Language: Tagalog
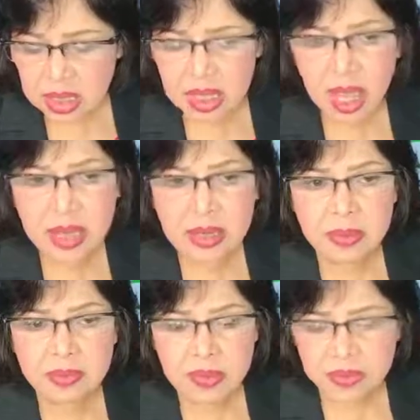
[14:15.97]

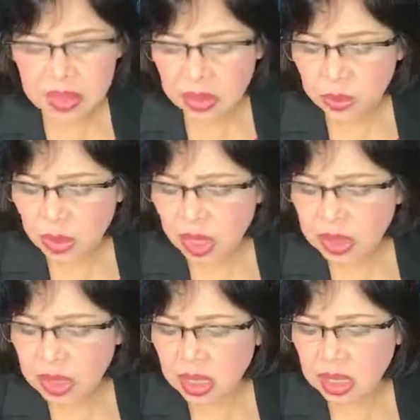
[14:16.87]
350 itong
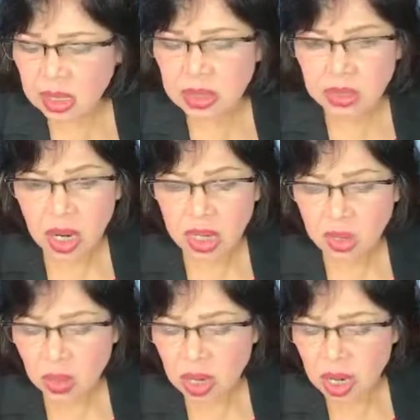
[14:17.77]
ating
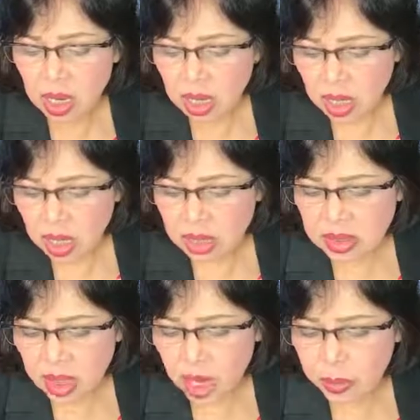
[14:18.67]
charcoal, at
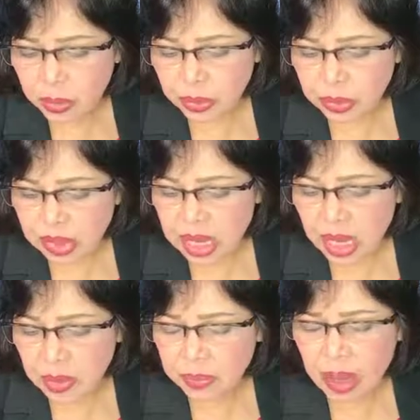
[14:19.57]
saka po
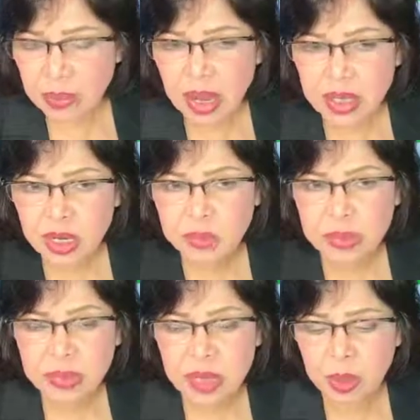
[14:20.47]

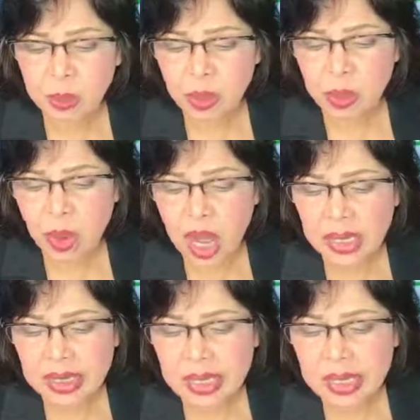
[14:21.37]
550 rin po yung
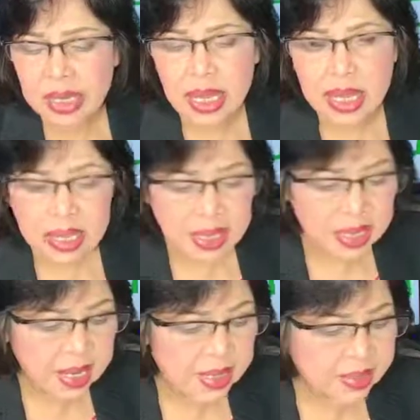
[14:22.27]
ating
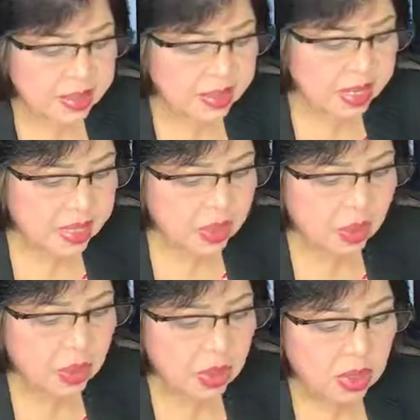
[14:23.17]
lecithin,
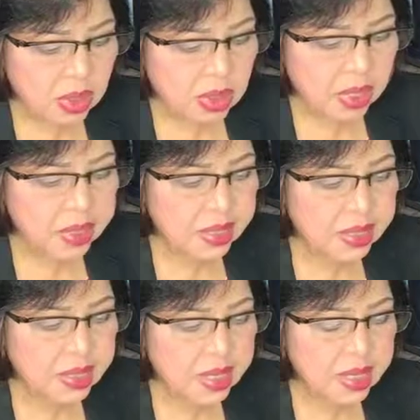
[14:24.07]
no?
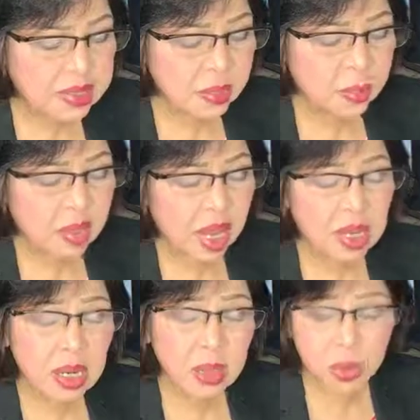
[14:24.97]
Nakita din nila sa
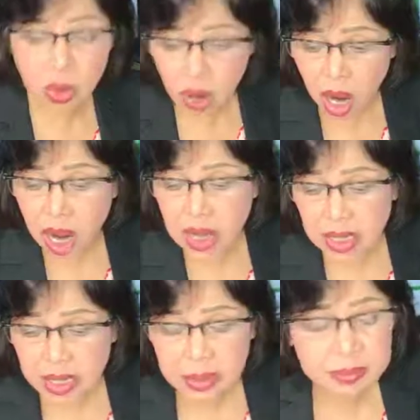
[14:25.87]
pag-aral yung
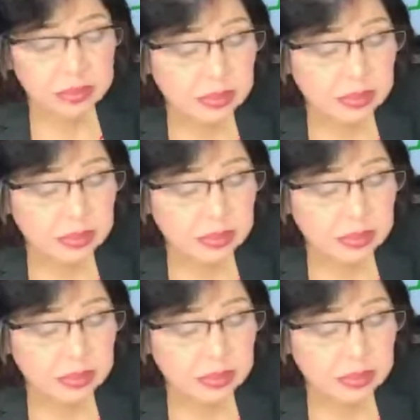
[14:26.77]
garlic,